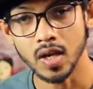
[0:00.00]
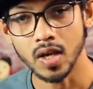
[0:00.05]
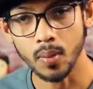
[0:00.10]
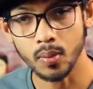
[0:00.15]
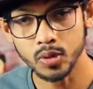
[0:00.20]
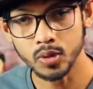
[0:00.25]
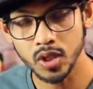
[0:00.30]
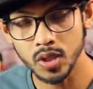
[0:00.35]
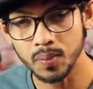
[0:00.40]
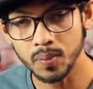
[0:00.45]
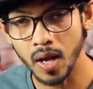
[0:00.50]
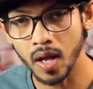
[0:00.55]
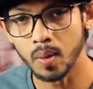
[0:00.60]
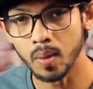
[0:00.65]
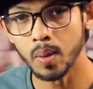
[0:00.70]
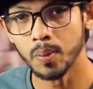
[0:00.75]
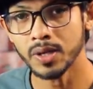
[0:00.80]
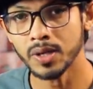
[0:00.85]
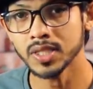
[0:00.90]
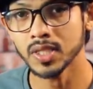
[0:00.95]
অবশ্যই ভালো
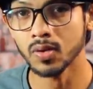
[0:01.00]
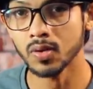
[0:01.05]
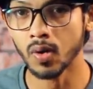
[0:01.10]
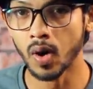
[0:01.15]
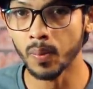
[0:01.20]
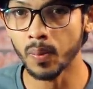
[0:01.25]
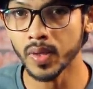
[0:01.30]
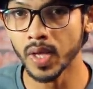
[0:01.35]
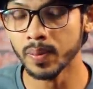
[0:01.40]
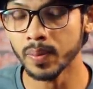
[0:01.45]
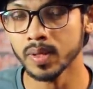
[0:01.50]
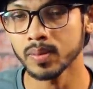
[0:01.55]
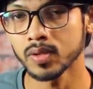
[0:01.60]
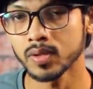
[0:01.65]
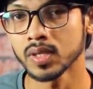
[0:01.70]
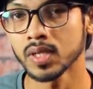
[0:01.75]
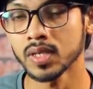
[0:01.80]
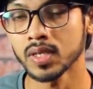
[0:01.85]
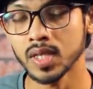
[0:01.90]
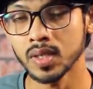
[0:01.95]
ব্যাপার যে কম দামের
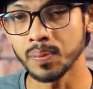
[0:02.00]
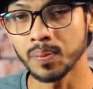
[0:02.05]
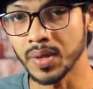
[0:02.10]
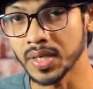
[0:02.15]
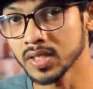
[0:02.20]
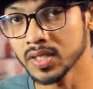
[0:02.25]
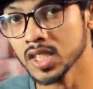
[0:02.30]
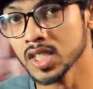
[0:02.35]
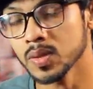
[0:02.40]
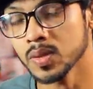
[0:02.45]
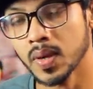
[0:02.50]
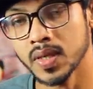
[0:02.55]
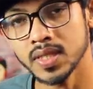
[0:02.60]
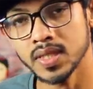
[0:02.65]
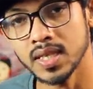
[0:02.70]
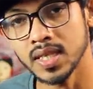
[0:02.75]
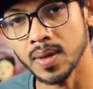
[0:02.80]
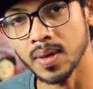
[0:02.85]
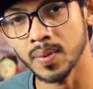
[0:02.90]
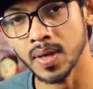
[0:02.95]
মধ্যে অর্থাৎ মিড রেঞ্জ
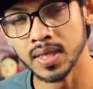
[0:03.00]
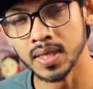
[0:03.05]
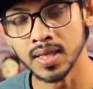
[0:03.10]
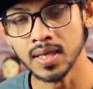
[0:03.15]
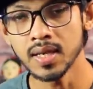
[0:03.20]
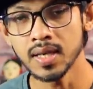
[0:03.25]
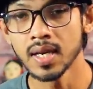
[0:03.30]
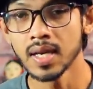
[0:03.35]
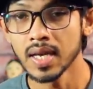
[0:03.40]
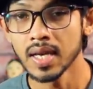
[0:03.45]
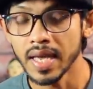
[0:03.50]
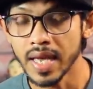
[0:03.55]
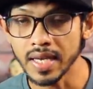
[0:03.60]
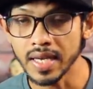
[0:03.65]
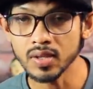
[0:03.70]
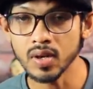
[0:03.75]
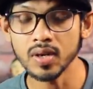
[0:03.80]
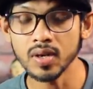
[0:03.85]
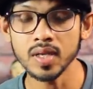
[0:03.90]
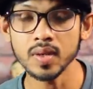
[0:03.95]
বাজেটেই আমরা একটা এই
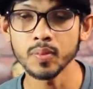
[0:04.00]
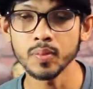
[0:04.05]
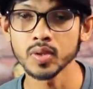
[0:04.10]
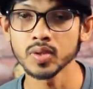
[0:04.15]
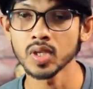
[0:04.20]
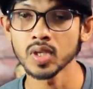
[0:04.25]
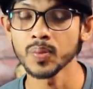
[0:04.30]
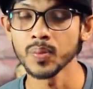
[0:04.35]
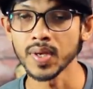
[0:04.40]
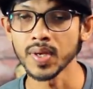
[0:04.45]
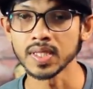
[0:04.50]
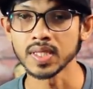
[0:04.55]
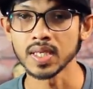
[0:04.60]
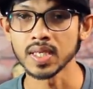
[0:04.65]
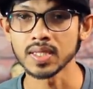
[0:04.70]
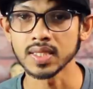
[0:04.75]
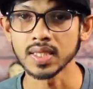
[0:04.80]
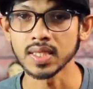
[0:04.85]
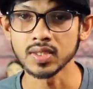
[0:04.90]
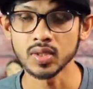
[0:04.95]
ধরনের প্রসার পেয়ে
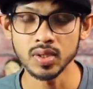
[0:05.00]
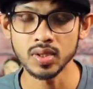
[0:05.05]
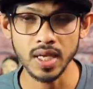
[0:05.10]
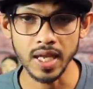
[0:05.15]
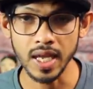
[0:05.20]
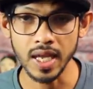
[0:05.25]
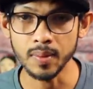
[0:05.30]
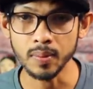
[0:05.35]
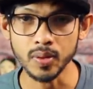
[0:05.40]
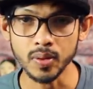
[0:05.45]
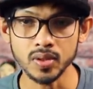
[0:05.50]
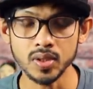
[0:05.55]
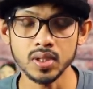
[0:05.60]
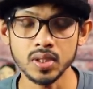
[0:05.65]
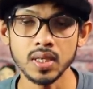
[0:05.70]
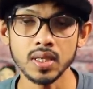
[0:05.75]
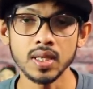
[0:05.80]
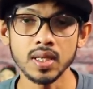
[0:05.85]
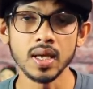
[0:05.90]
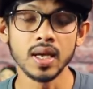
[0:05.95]
যাচ্ছি যদি এই
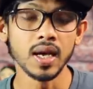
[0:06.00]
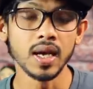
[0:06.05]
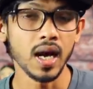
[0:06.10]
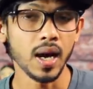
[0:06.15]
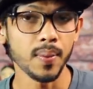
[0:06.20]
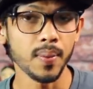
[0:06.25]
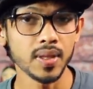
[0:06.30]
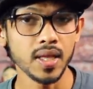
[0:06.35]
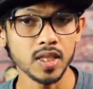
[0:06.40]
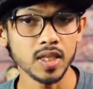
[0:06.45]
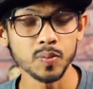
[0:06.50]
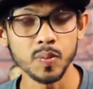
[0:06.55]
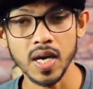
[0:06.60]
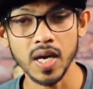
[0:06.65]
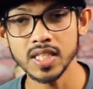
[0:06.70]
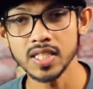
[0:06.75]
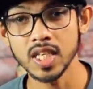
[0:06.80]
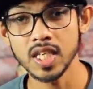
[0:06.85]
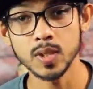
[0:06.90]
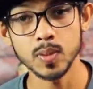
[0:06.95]
প্রসারটা আমাদের
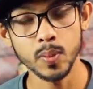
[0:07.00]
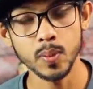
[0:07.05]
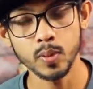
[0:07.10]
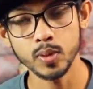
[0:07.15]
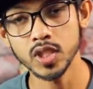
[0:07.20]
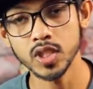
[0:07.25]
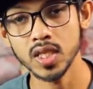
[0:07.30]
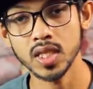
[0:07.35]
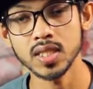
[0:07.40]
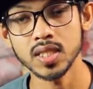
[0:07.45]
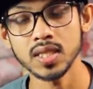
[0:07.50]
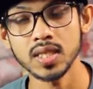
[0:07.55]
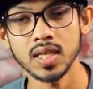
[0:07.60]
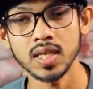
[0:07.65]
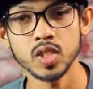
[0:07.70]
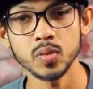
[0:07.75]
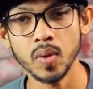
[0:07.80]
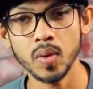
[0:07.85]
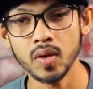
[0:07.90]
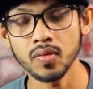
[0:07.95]
বাইশ তেইশ বা পঁচিশ হাজার
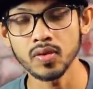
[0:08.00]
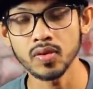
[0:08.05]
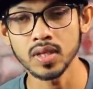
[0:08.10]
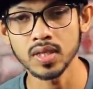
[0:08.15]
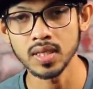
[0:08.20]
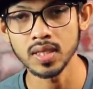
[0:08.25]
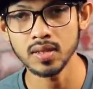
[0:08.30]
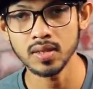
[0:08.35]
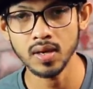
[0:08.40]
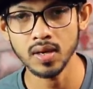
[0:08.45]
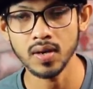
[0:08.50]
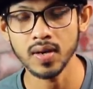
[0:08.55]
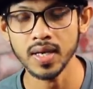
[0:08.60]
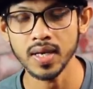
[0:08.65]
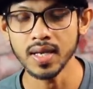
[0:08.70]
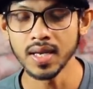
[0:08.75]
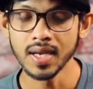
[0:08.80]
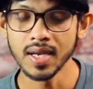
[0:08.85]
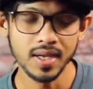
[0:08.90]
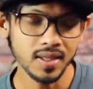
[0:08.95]
টাকার স্মার্টফোনে দিয়ে দেওয়া হয়
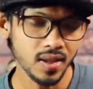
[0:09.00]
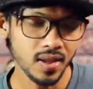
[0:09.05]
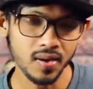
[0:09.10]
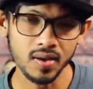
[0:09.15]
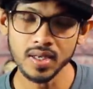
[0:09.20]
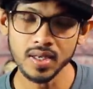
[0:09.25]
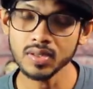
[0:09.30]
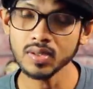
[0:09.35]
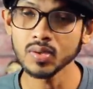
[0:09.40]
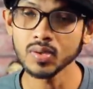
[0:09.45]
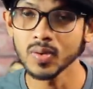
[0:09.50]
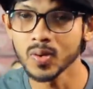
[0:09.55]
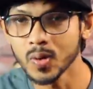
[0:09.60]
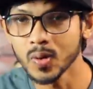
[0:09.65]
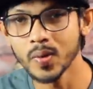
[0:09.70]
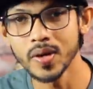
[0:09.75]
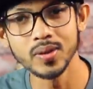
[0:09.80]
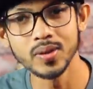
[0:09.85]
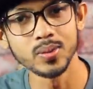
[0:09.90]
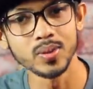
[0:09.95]
তাহলে কিন্তু
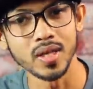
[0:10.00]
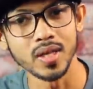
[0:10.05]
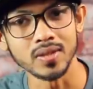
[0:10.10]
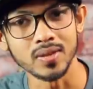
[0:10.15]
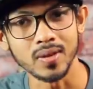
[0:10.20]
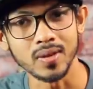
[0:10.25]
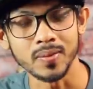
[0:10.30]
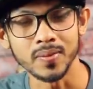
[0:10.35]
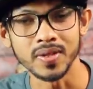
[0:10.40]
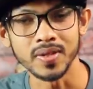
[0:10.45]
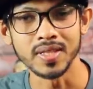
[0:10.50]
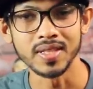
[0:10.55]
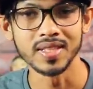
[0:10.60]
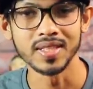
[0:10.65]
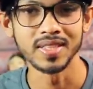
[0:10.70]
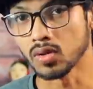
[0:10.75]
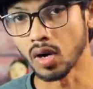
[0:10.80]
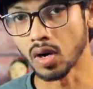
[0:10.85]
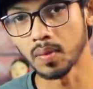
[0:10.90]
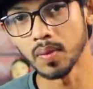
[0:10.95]
খুবই দুর্দান্ত হবে
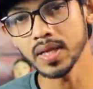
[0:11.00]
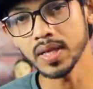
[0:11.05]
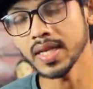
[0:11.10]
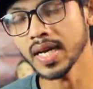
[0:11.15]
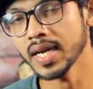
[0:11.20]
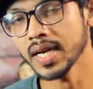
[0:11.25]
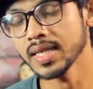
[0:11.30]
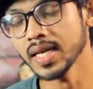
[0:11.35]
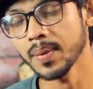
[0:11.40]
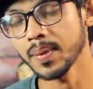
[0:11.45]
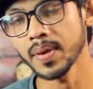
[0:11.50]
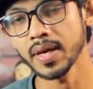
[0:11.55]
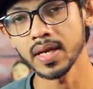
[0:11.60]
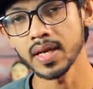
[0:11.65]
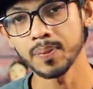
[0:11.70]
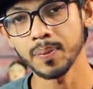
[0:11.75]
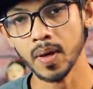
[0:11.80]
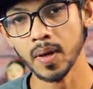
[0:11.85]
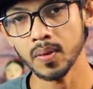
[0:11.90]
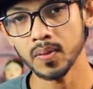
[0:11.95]
নর্মালি দেখাতে আমরা
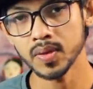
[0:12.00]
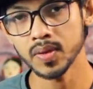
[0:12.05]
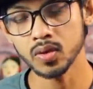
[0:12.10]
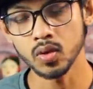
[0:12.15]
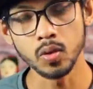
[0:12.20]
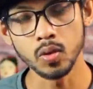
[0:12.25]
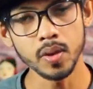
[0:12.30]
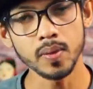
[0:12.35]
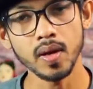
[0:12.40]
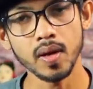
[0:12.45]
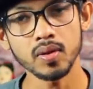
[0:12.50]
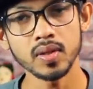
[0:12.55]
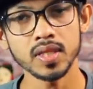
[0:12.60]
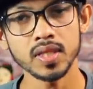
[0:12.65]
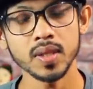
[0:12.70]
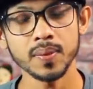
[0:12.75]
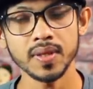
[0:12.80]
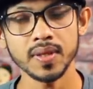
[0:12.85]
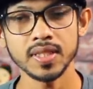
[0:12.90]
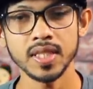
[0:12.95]
এর পারফরমেন্স খুবই ভালো
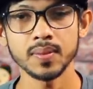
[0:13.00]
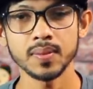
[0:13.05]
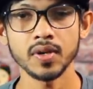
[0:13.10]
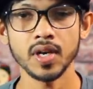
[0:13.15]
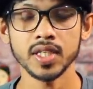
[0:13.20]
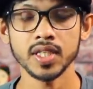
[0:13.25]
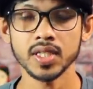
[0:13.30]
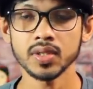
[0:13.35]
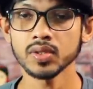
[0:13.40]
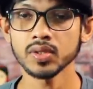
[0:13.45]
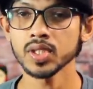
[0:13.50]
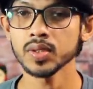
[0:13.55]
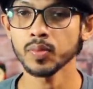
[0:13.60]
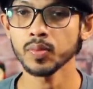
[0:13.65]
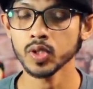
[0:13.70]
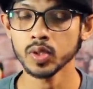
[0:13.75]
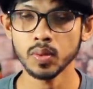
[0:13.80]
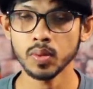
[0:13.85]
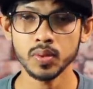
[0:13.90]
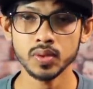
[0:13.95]
দেখতে পাচ্ছি এবং আশা করছি
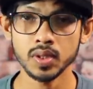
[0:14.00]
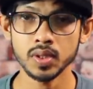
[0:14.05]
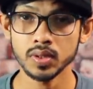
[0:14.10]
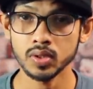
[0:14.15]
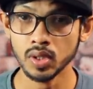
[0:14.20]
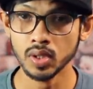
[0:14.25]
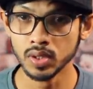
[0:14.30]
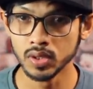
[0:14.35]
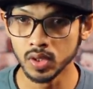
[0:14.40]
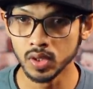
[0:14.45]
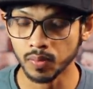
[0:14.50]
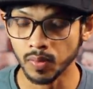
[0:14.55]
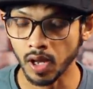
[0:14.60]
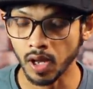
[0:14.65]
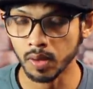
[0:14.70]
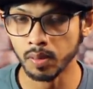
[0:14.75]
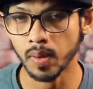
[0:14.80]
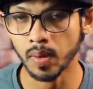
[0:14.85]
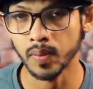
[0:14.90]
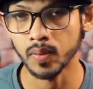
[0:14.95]
প্রথম অবস্থাতে যথেষ্ট
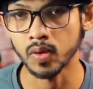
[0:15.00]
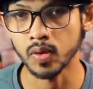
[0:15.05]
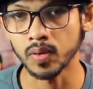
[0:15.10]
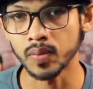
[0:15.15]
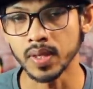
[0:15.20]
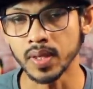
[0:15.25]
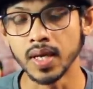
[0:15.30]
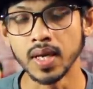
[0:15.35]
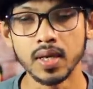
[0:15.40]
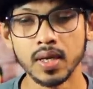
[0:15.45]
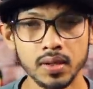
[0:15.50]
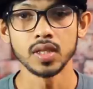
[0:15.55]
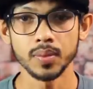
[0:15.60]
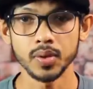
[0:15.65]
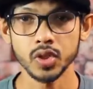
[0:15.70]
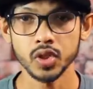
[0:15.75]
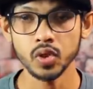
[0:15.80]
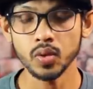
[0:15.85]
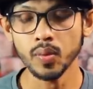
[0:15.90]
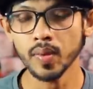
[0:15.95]
ভালো পারফর্ম করবে
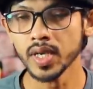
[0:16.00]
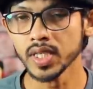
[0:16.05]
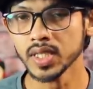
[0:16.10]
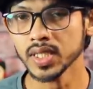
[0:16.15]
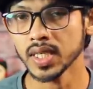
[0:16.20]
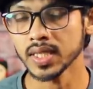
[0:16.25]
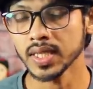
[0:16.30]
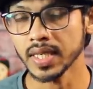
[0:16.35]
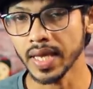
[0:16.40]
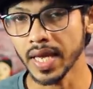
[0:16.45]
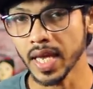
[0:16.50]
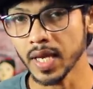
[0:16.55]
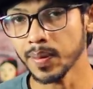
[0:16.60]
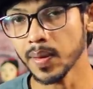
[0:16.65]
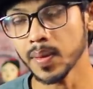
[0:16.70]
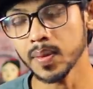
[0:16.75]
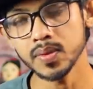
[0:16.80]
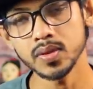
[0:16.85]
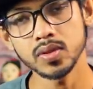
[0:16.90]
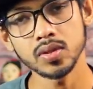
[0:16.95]
তবে সময়ের সাথে এই
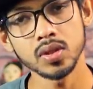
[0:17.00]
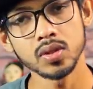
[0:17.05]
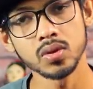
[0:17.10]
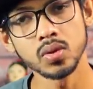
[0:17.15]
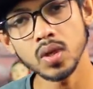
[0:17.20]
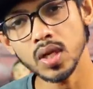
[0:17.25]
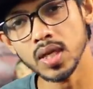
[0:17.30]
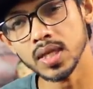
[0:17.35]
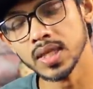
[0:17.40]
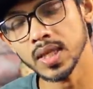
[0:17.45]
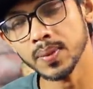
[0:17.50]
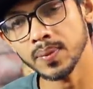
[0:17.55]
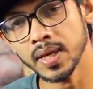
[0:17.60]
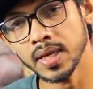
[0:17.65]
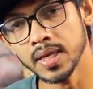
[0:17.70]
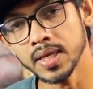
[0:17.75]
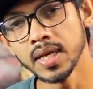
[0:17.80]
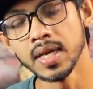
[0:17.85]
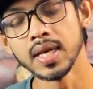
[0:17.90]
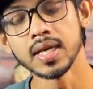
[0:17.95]
পারফরমেন্স যদি ধরে রাখতে
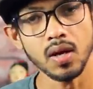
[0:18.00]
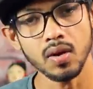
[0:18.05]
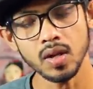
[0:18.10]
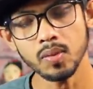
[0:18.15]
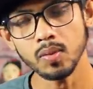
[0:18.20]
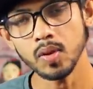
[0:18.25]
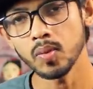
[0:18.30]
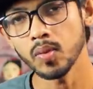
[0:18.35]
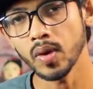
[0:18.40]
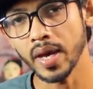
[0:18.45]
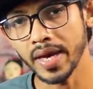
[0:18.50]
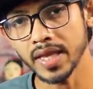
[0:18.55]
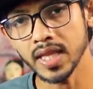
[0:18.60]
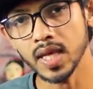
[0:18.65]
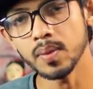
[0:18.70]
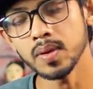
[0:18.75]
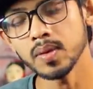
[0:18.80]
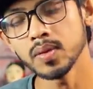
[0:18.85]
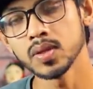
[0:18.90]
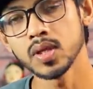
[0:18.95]
পারে তাহলে বলবো এই
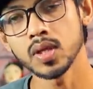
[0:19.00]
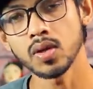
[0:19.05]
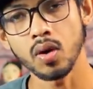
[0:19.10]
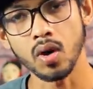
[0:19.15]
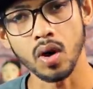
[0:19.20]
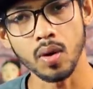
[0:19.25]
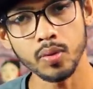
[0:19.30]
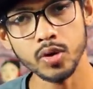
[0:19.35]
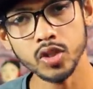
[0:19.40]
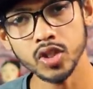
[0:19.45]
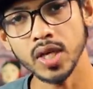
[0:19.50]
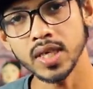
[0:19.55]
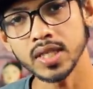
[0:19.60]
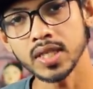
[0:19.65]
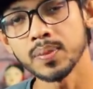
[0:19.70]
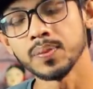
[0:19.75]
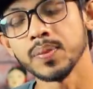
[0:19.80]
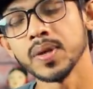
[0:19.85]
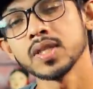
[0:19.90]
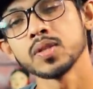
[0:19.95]
দামের ভিতরে অবশ্যই
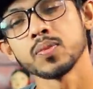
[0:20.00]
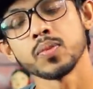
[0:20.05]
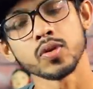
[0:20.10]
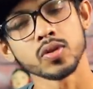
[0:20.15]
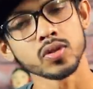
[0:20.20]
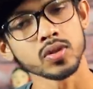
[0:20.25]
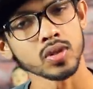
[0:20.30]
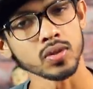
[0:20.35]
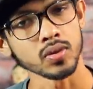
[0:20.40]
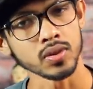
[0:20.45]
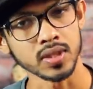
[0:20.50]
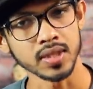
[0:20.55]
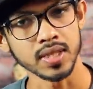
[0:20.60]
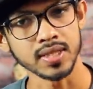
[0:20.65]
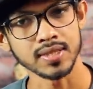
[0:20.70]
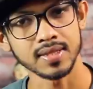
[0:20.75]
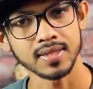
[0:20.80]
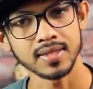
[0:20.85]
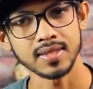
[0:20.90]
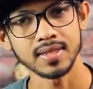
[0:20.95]
একটি বেস্ট প্রসেসর হতে
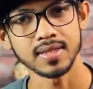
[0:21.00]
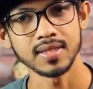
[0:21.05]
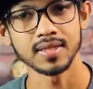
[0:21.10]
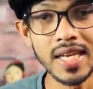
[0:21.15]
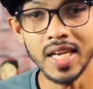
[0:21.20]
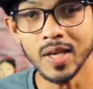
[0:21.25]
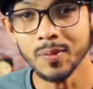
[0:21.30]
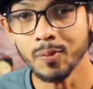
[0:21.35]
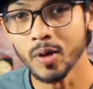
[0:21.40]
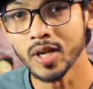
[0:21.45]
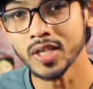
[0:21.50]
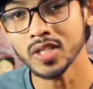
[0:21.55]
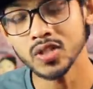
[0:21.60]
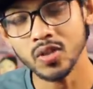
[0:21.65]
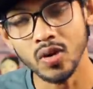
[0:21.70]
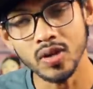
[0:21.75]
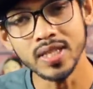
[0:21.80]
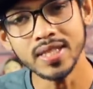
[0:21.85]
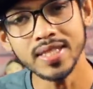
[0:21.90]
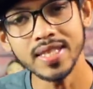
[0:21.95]
যাচ্ছে এরপরে
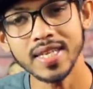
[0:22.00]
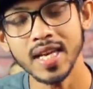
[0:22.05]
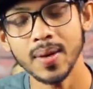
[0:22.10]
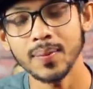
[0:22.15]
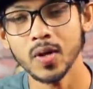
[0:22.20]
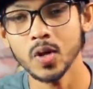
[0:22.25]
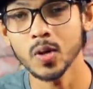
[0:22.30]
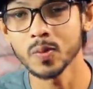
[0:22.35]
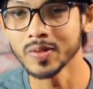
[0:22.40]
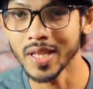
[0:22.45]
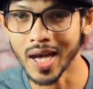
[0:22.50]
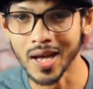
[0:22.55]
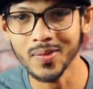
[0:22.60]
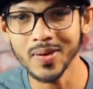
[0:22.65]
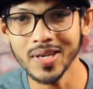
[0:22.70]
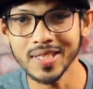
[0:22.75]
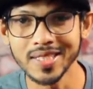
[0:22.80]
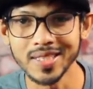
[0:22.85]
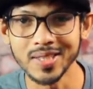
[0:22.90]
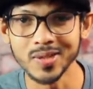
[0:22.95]
সনির থেকে আমরা খুব দারুণ
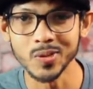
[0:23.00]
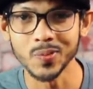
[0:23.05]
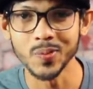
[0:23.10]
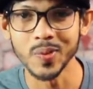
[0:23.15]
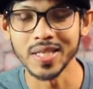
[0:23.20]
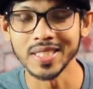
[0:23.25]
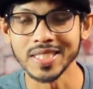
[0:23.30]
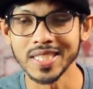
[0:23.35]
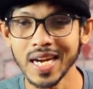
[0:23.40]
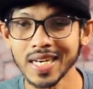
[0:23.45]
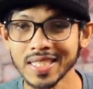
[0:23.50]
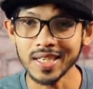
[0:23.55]
একটি নিউজ পেয়েছি আর